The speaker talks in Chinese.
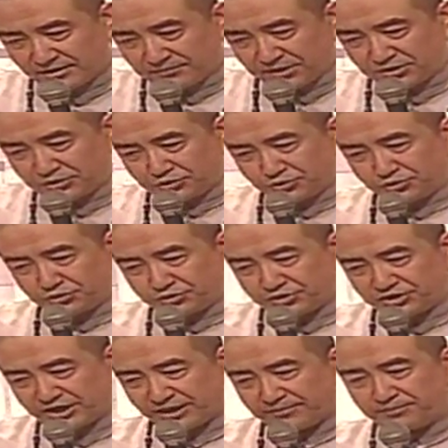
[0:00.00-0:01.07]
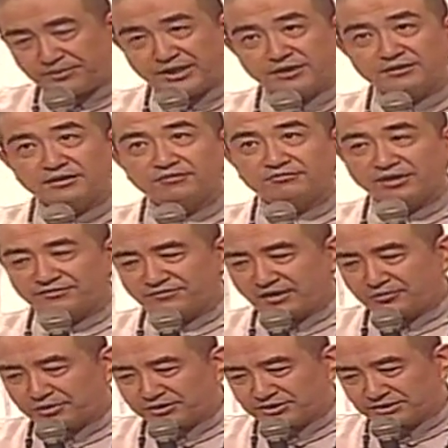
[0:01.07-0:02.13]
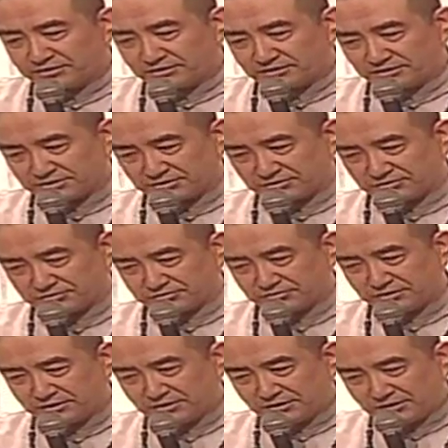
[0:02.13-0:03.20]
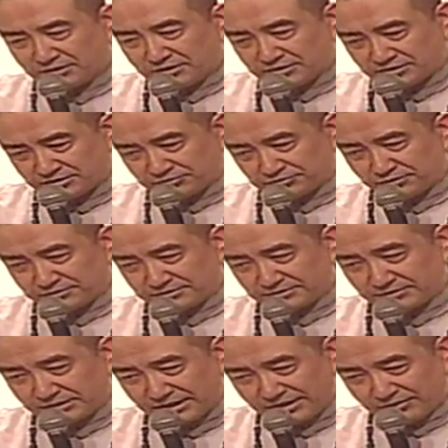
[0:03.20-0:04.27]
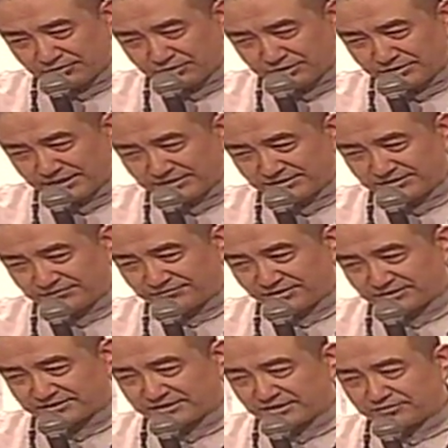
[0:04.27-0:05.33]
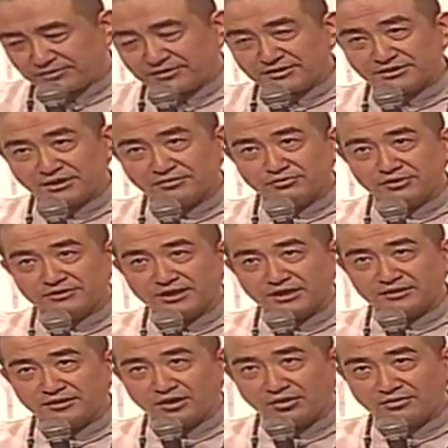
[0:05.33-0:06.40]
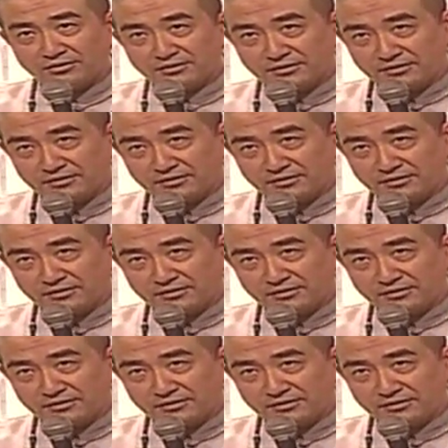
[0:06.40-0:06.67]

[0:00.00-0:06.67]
并继续前篇的万法唯心和师徒，事物论还原心法世界观的相关探讨。